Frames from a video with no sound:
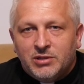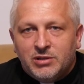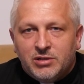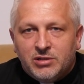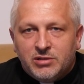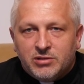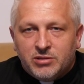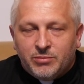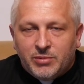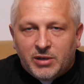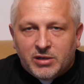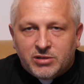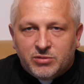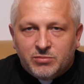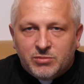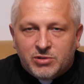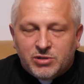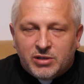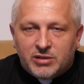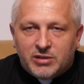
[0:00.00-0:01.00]
I
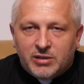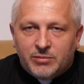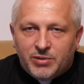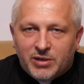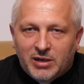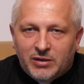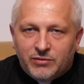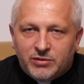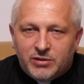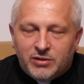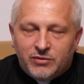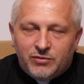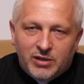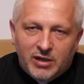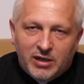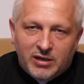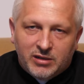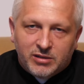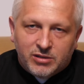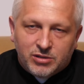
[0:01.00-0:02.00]
zobaczmy, że te prawdy
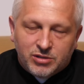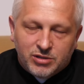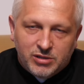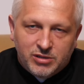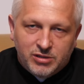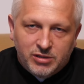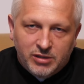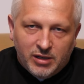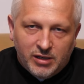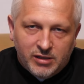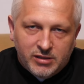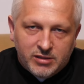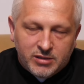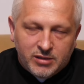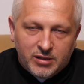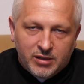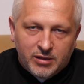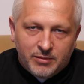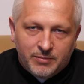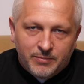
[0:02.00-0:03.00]
wiary
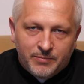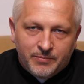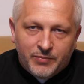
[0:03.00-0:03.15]
chrześcijańskie,